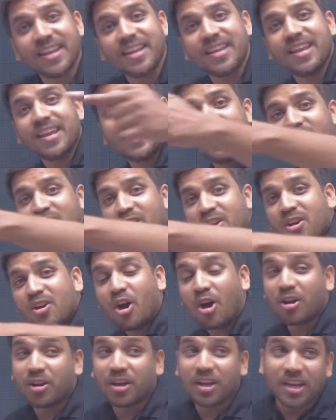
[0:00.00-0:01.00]
रही है
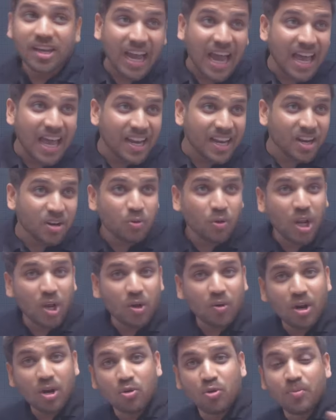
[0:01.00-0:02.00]
और कार अगर गोला
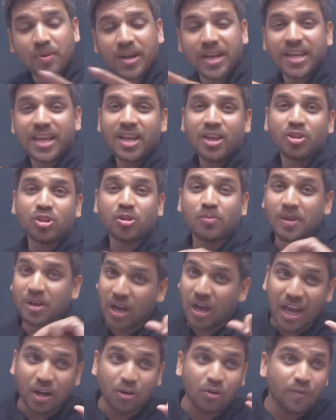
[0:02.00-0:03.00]
गोला घूम रही है तो मैं
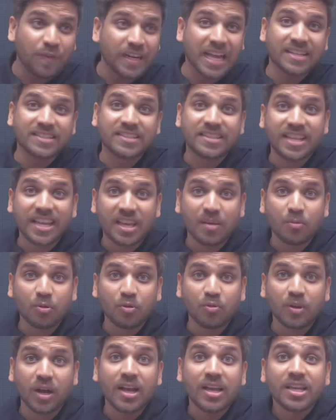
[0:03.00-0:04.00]
कार को फटाक से देख के
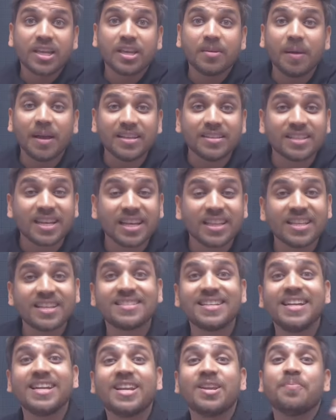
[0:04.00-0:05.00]
बोलूंगा कि भाई इसके अंदर
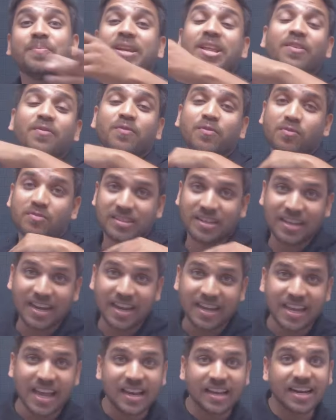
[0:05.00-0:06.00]
सेंट्रीपिटल फोर्स लग रहा
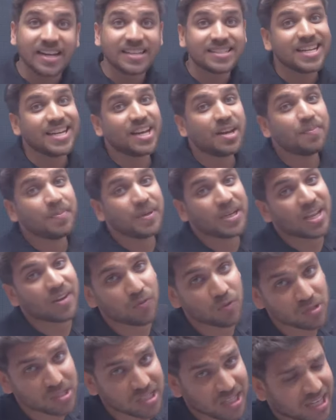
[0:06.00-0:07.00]
है क्या लग रहा है सेंट्रीपिटल
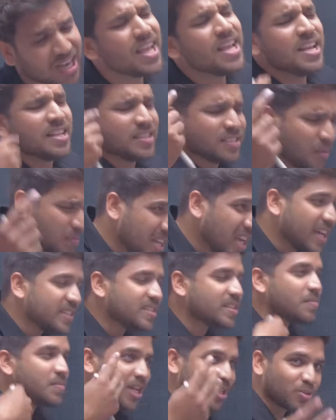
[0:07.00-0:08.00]
फोर्स लग रहा है समझेगा
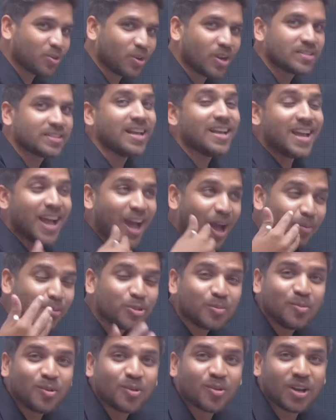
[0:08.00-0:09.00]
समझेगा थोड़ा सा अभी
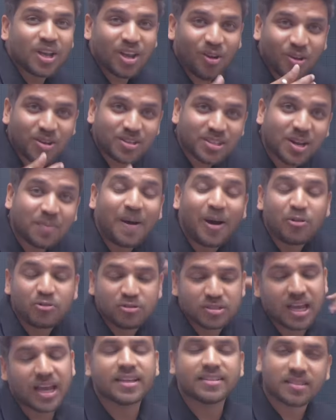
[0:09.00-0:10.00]
तुम लोगों को लग रहा होगा सर
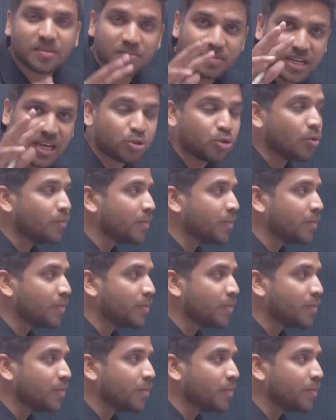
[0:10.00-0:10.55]
बाउंस जा रहा है समझेगा दो